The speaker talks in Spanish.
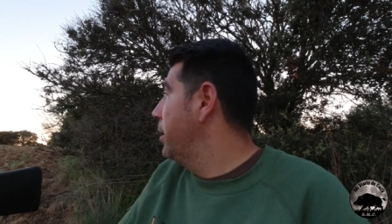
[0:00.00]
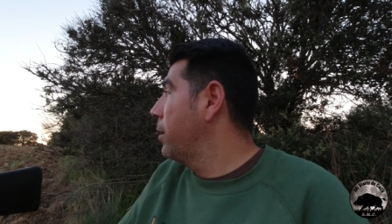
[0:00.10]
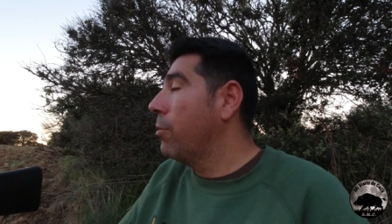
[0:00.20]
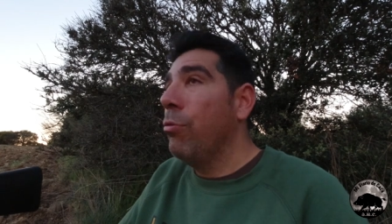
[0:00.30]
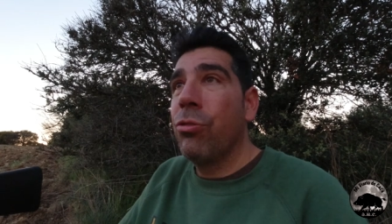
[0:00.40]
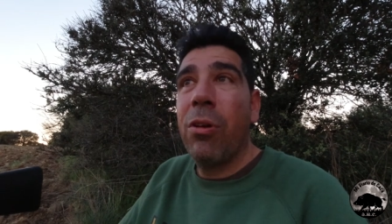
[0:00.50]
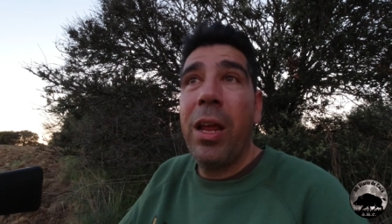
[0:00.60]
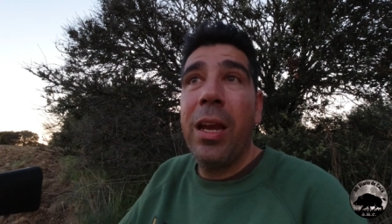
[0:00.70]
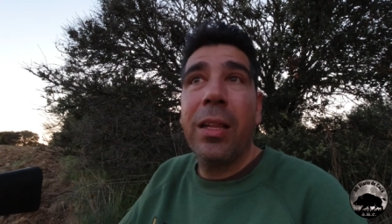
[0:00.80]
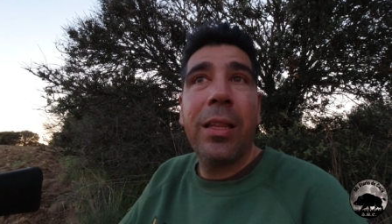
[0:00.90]
incluso el
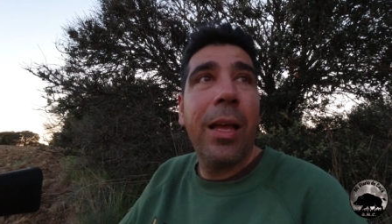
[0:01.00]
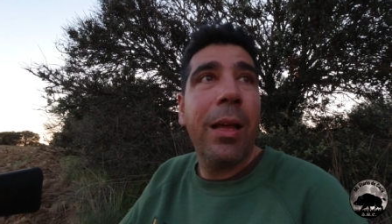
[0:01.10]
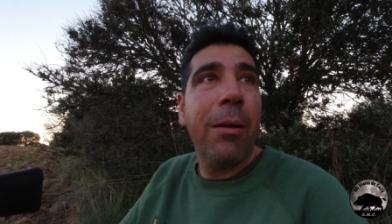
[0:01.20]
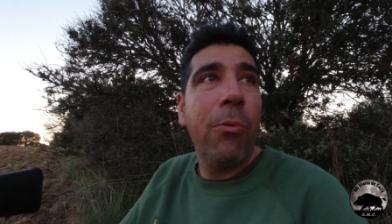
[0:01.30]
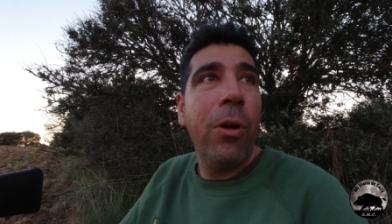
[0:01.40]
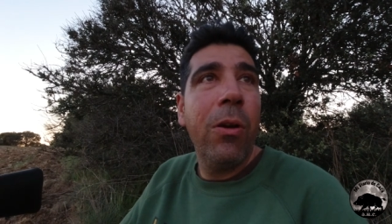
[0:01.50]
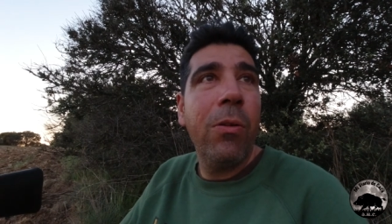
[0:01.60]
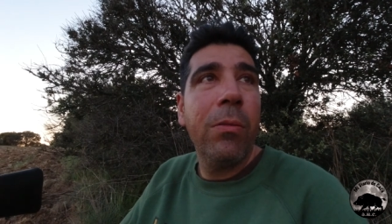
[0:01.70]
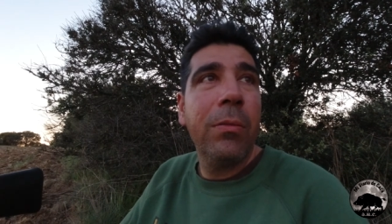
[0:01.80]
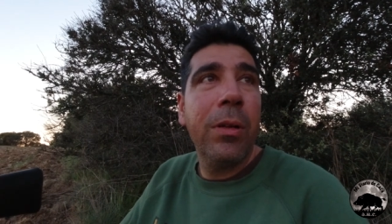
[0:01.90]
aire está
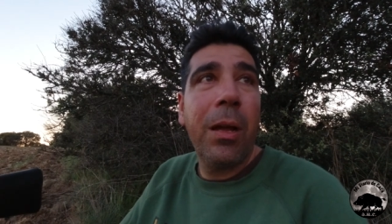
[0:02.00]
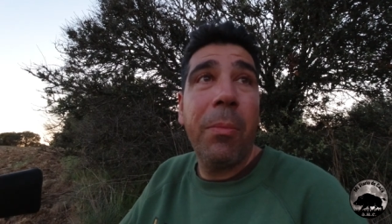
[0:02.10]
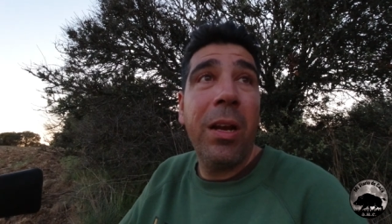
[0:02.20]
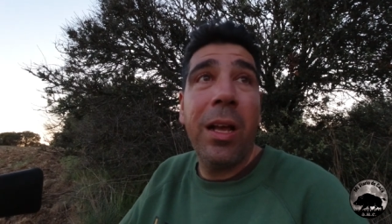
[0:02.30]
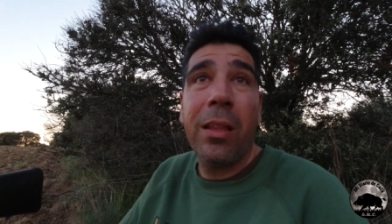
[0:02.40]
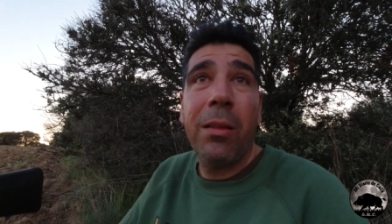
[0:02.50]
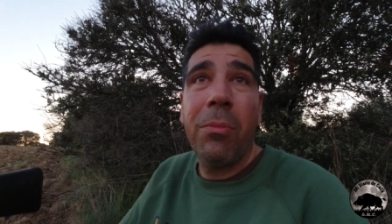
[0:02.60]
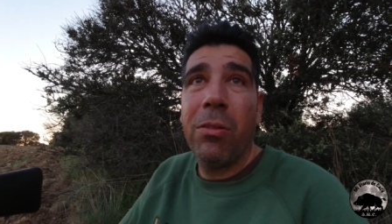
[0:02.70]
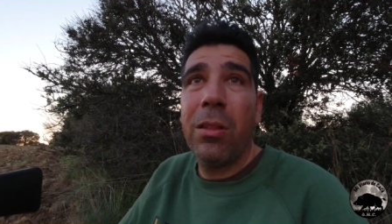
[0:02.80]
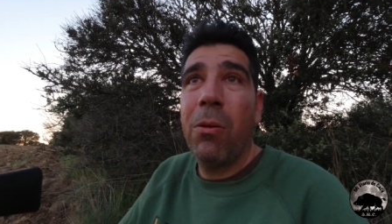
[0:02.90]
bueno. Apenas hace,
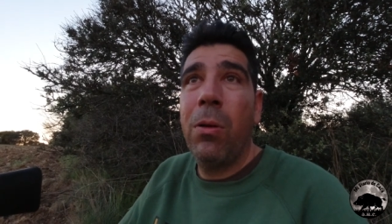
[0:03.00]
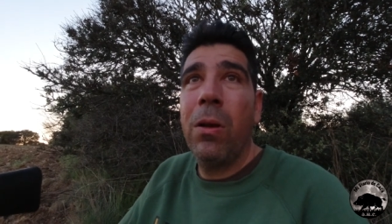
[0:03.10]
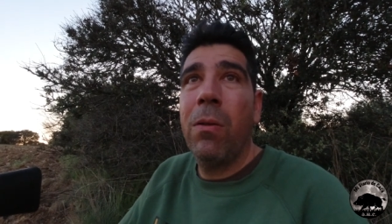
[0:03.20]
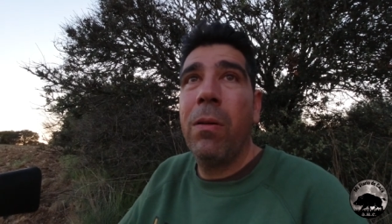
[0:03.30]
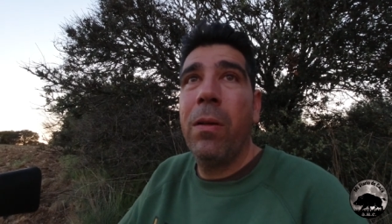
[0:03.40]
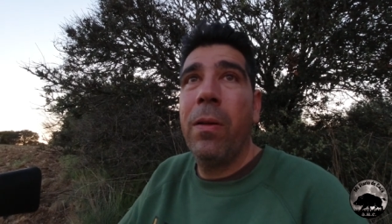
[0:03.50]
pero está bueno.